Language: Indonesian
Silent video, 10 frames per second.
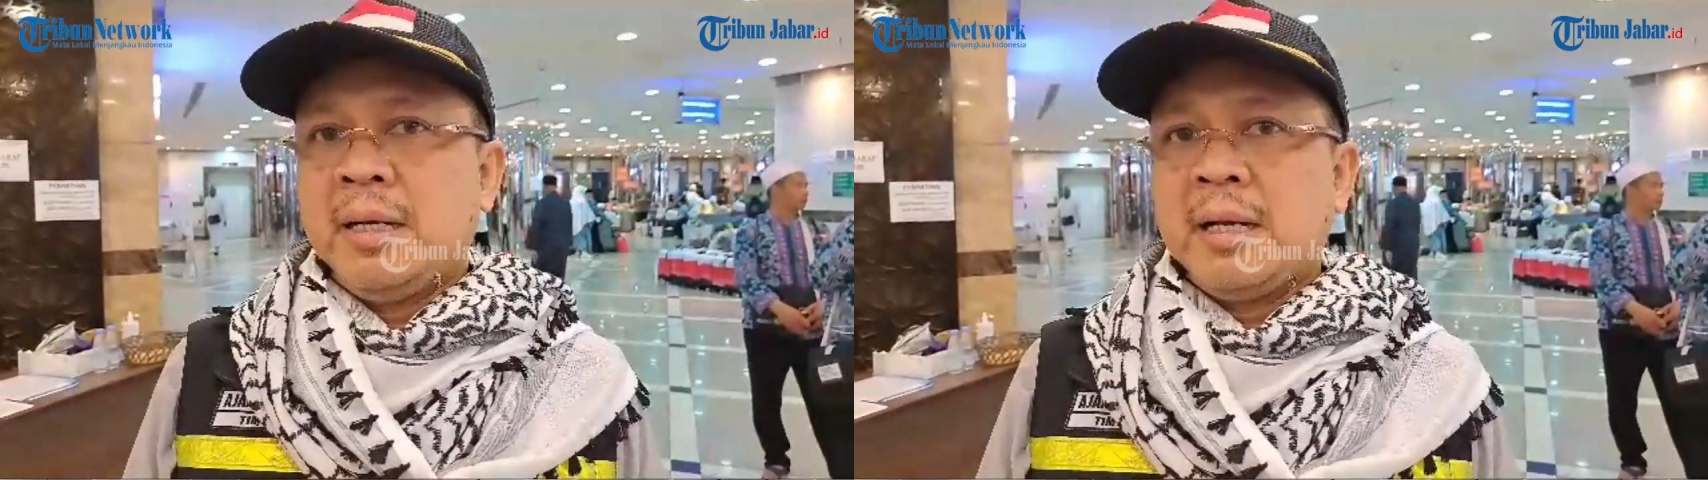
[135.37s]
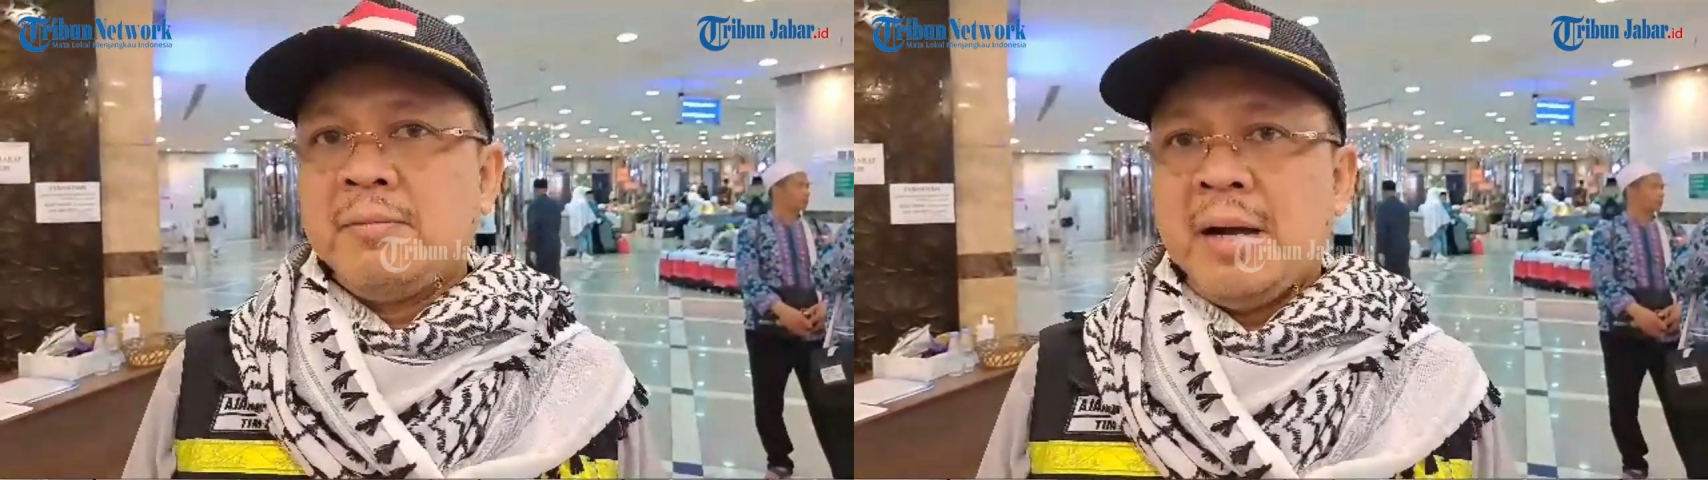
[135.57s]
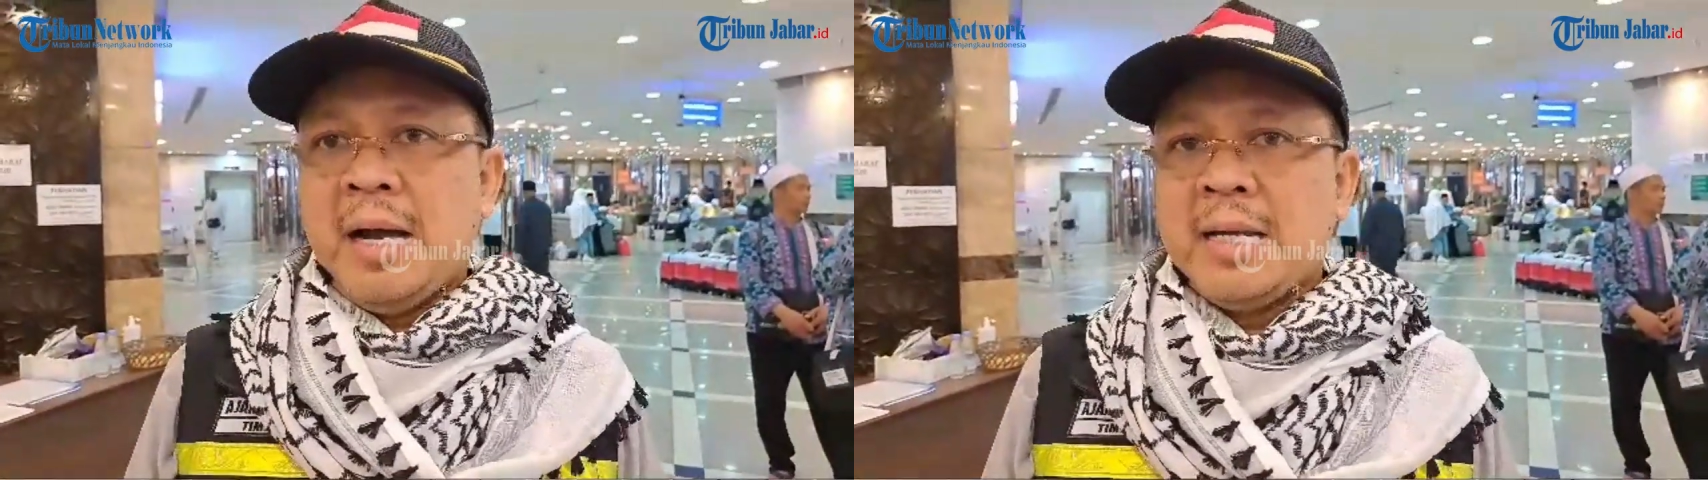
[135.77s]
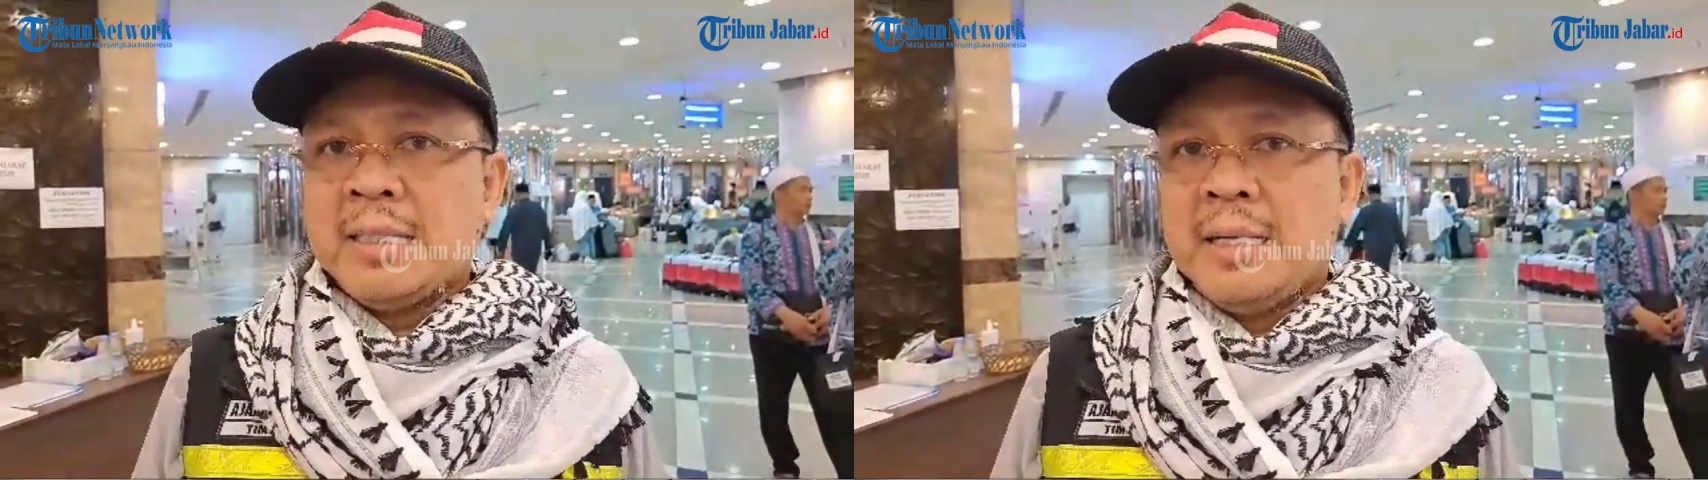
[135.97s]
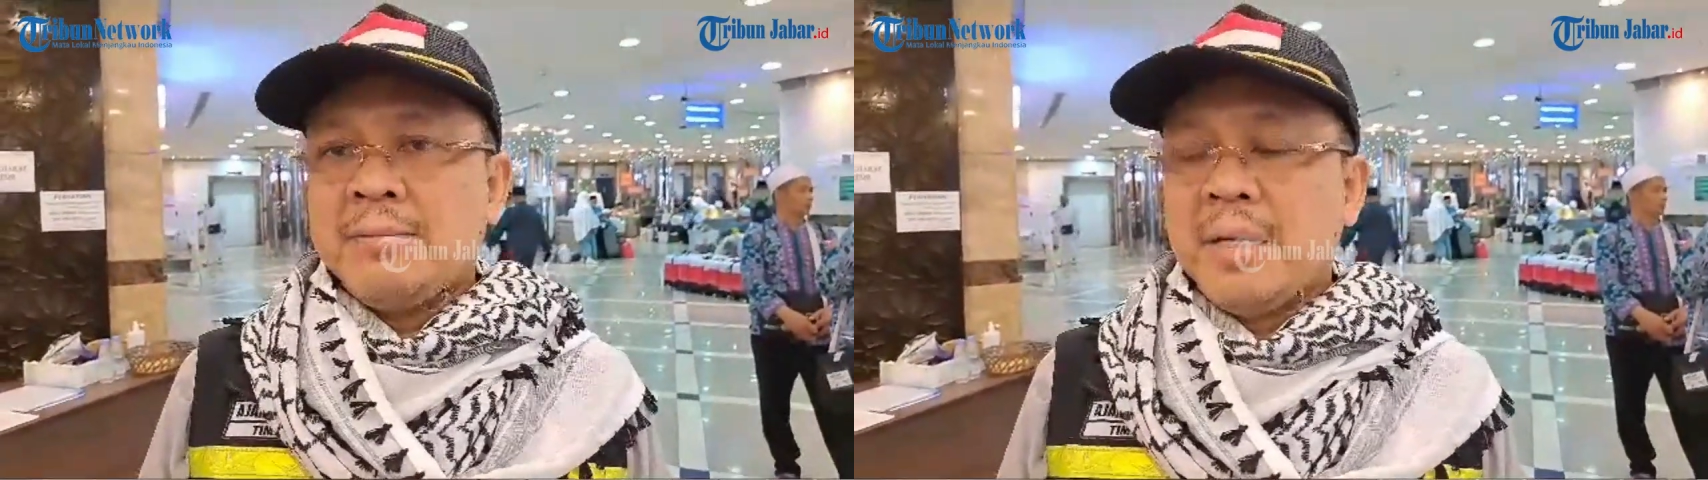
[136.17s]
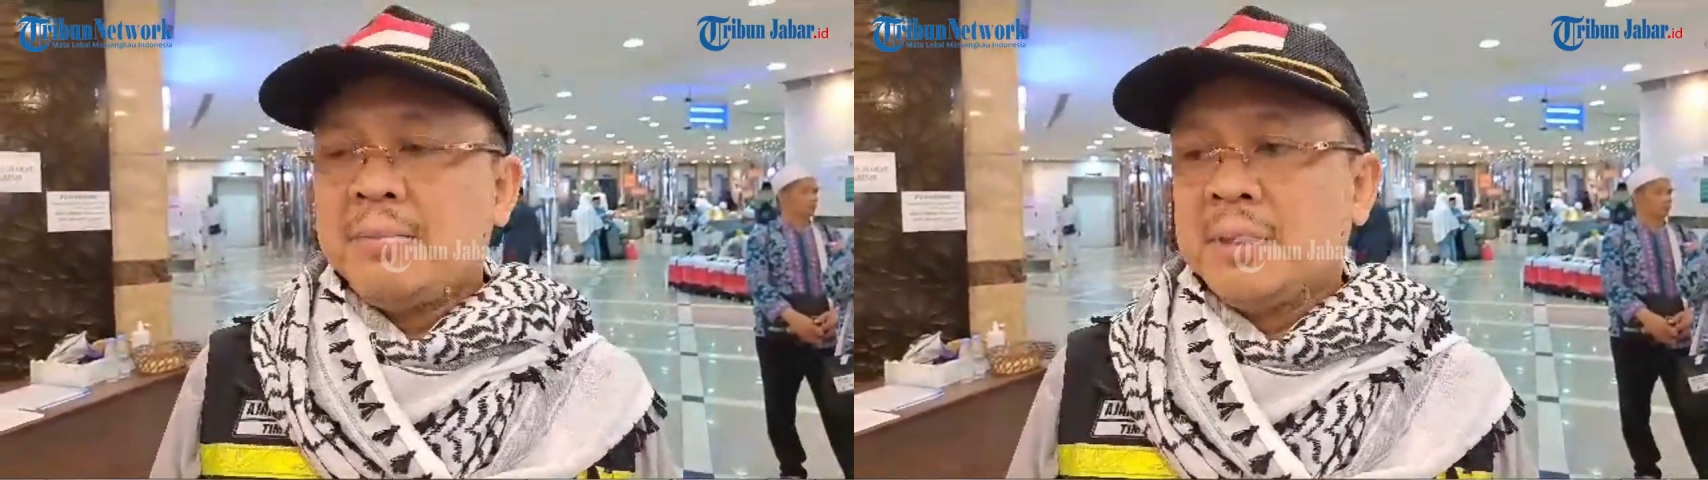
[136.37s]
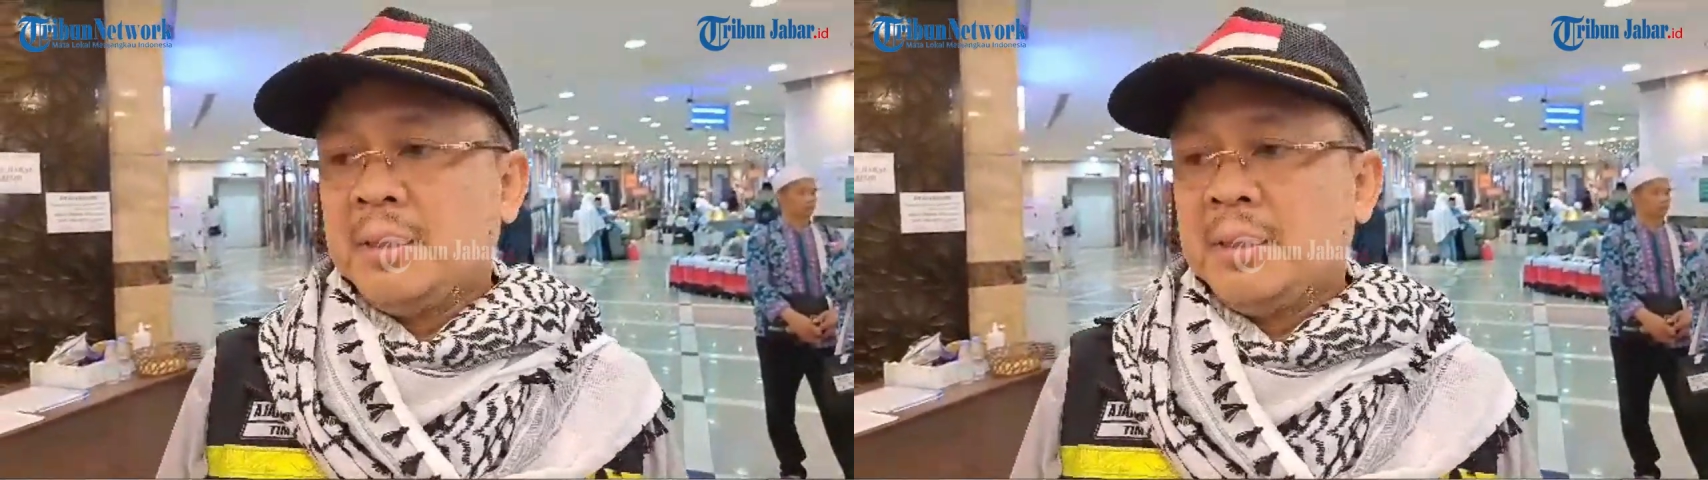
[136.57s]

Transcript: menerima air jam-jam